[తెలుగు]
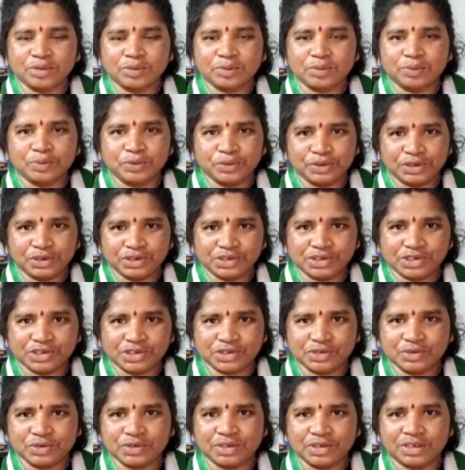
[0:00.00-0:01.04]
పోటీ
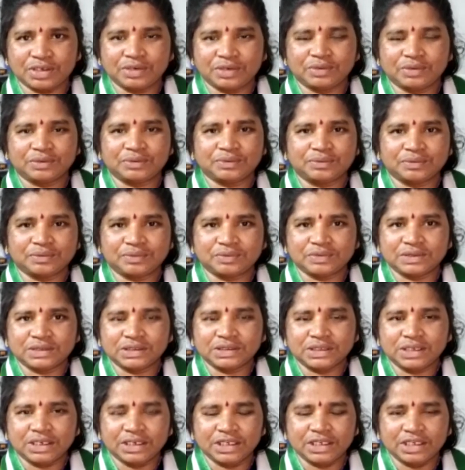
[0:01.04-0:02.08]
చేస్తున్నాను
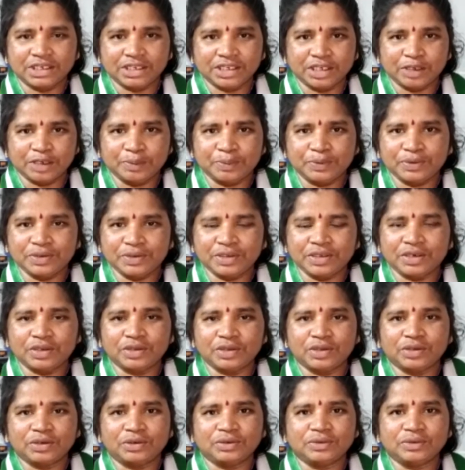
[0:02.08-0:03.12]
నేను
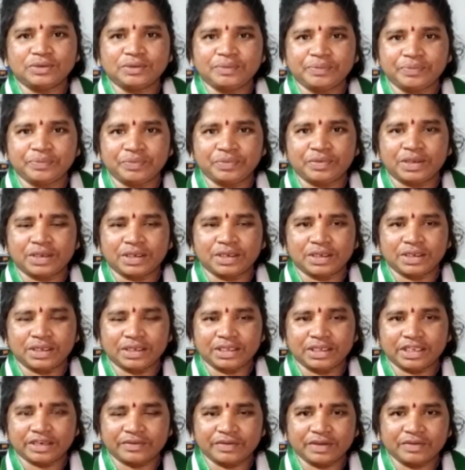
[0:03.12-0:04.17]
గెలుపొందినందుకు
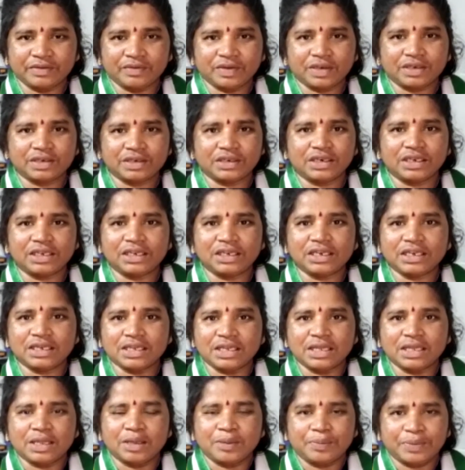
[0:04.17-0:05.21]
ఇరవై వార్డుల
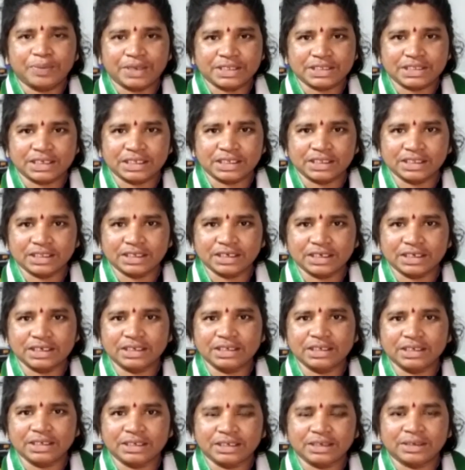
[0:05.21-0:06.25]
ప్రజలందరినీ
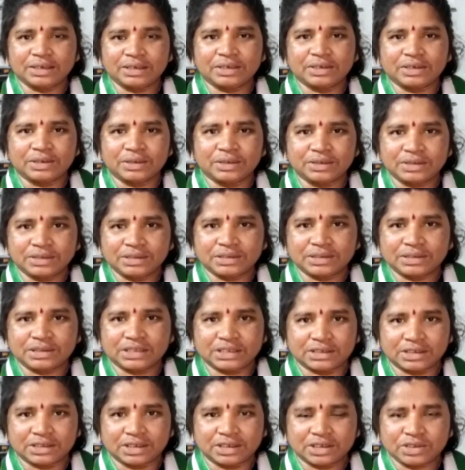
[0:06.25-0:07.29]

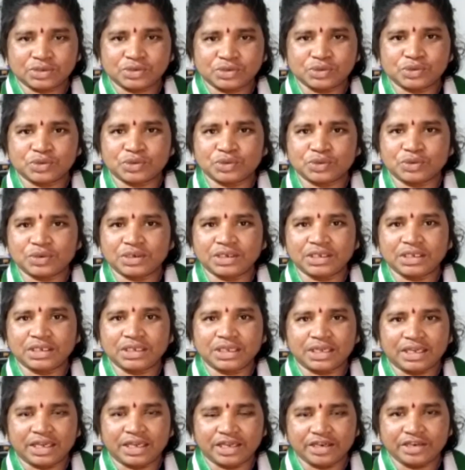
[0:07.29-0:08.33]
చక్కగా చూసుకొని
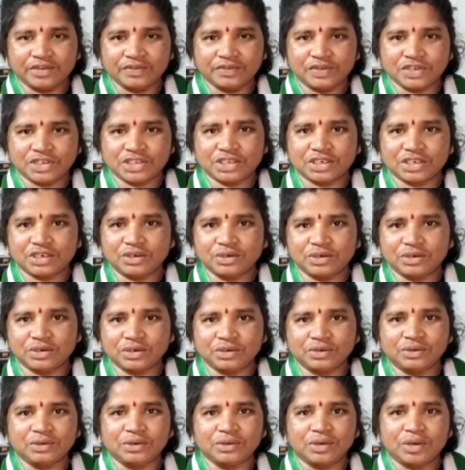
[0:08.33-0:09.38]
అన్ని విషయాల్లోనూ
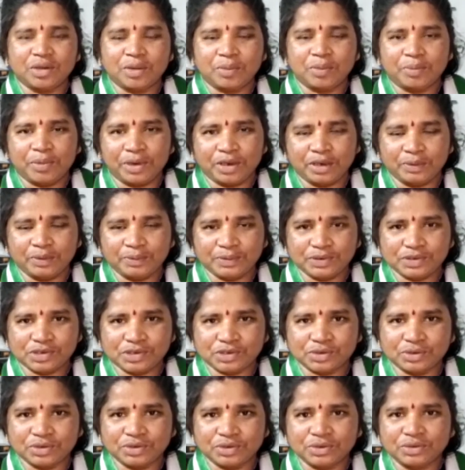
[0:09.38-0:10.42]
పాలు
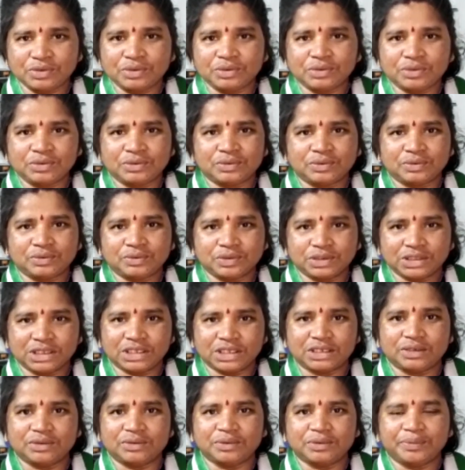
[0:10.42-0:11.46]
పంచుకుంటూ
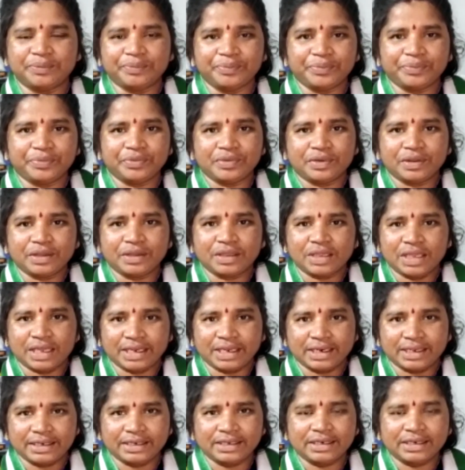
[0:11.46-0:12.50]
ఉంటాను
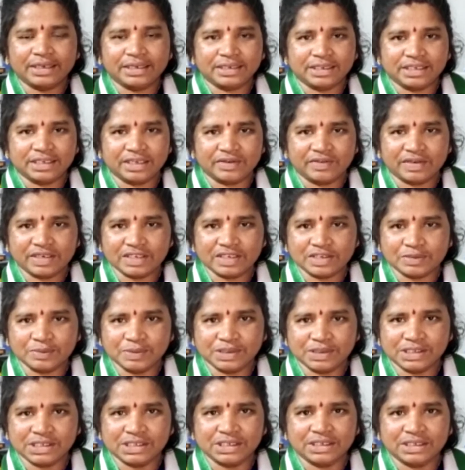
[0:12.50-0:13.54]
అలాగే నాకు ఈ అవకాశం
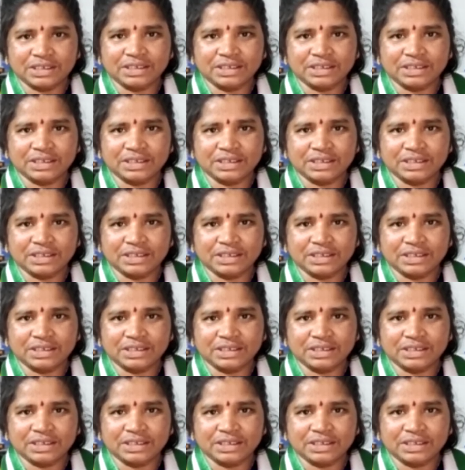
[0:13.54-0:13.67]
ఇచ్చిన